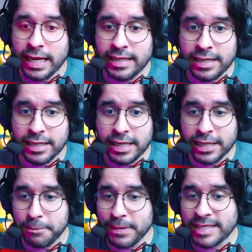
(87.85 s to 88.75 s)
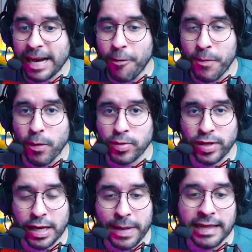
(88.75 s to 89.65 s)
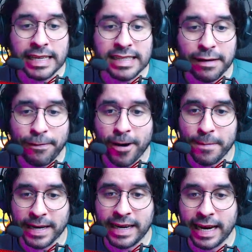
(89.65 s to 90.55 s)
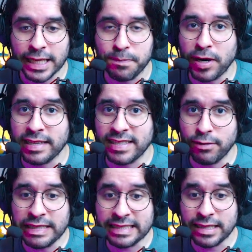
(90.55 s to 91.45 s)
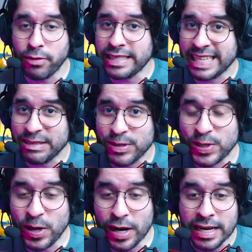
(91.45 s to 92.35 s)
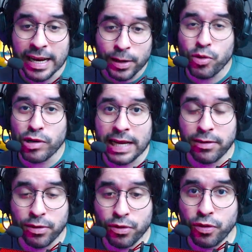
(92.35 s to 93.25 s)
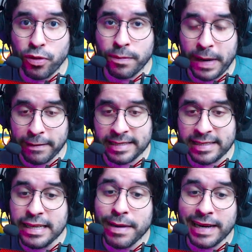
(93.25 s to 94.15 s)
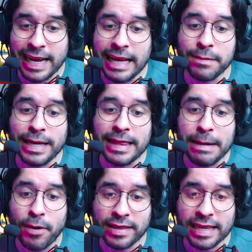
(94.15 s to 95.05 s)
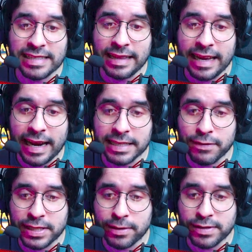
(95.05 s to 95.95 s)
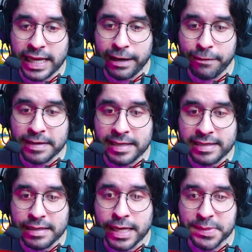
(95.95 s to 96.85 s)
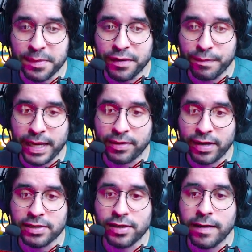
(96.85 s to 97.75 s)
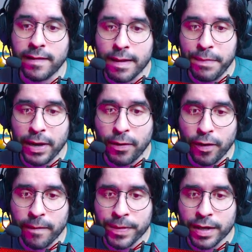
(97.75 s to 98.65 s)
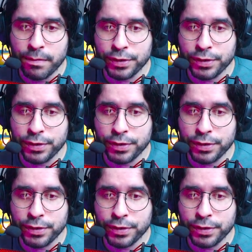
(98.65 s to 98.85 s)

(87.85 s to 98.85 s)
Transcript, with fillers: e, se, e despistar o monstro também dessa forma, cara. As portas não, não estão só do lado do para cima, né? Também tem portas laterais que você consegue fazer esse mesmo movimento, olha só. Pegou,